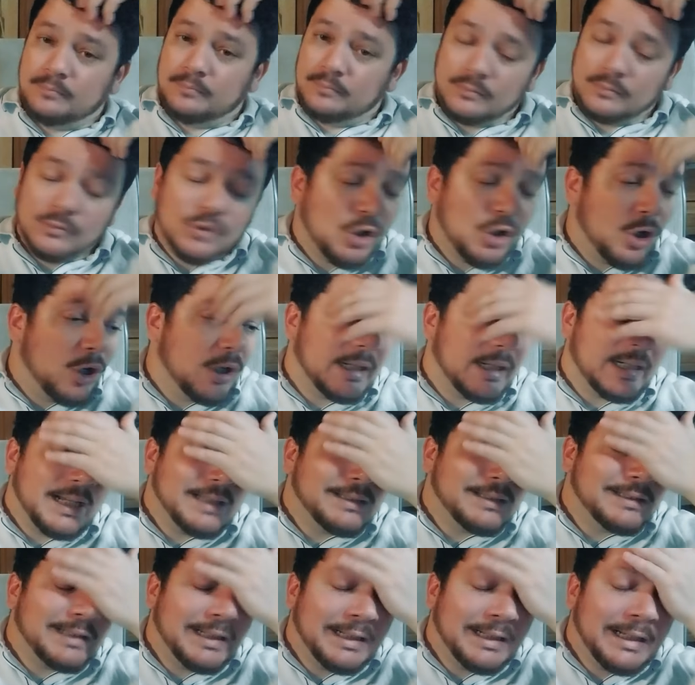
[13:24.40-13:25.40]
Joker la
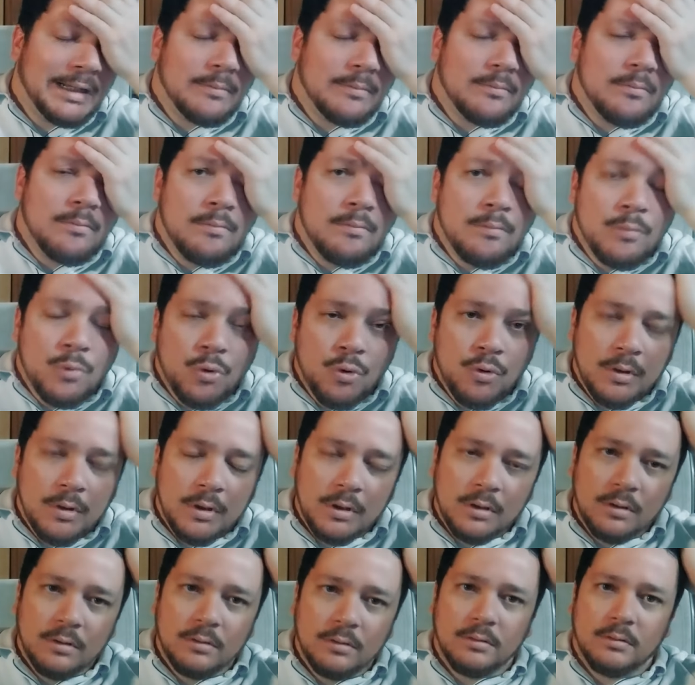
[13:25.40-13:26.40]
tiene muy,
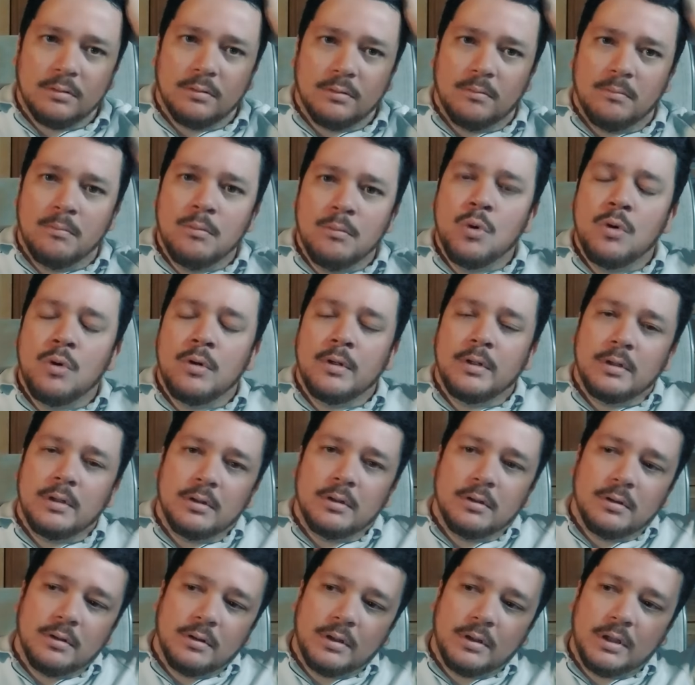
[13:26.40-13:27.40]
muy
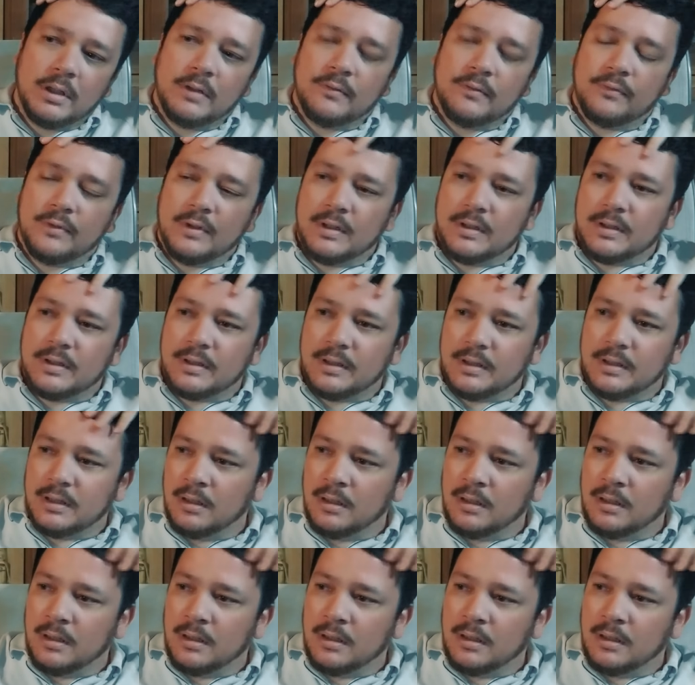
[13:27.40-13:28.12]
difícil.